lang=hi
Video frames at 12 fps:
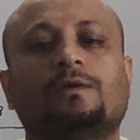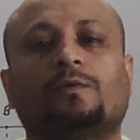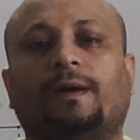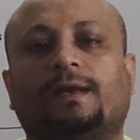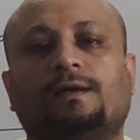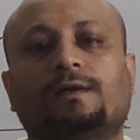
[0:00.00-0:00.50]

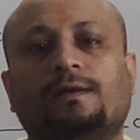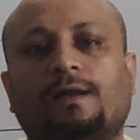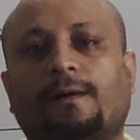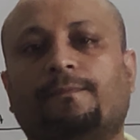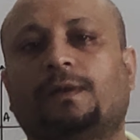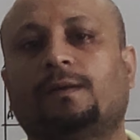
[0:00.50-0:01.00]
नोमेरिकल
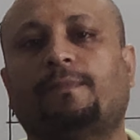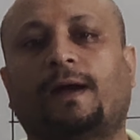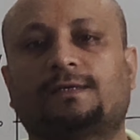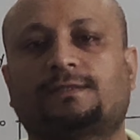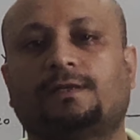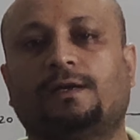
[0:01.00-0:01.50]
आप मेरी
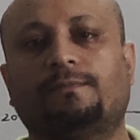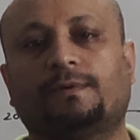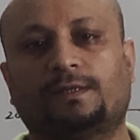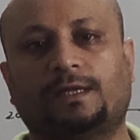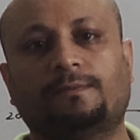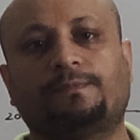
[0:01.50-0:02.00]
बैक स्क्रीन
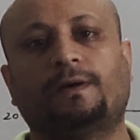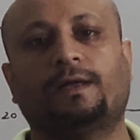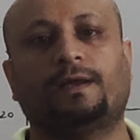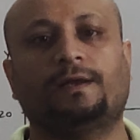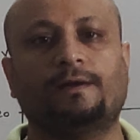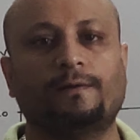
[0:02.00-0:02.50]
पर देख पा
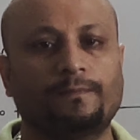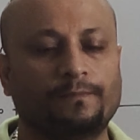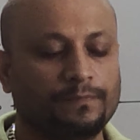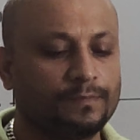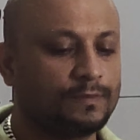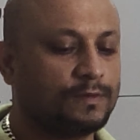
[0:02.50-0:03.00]
रहे हैं
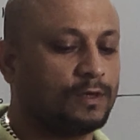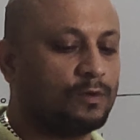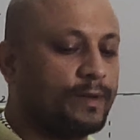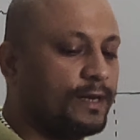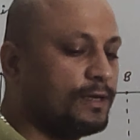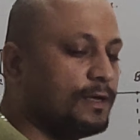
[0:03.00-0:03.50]
द
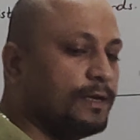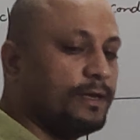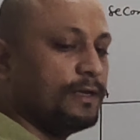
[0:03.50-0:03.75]
नोमेरिकल